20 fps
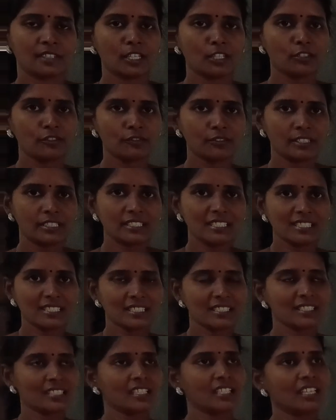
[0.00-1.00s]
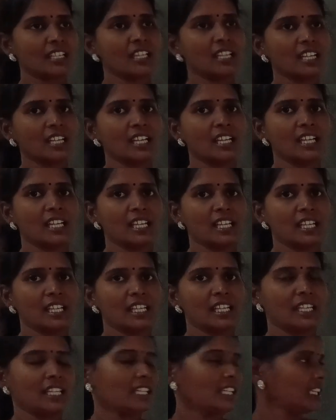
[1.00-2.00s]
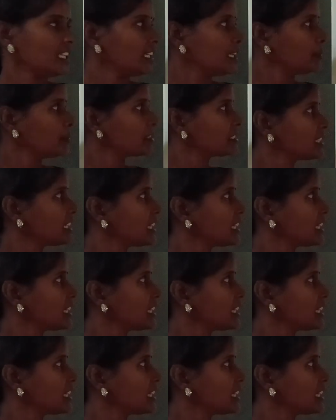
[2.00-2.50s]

ஹலோ ஃப்ரெண்ட்ஸ் இன்றைக்கி நம்ம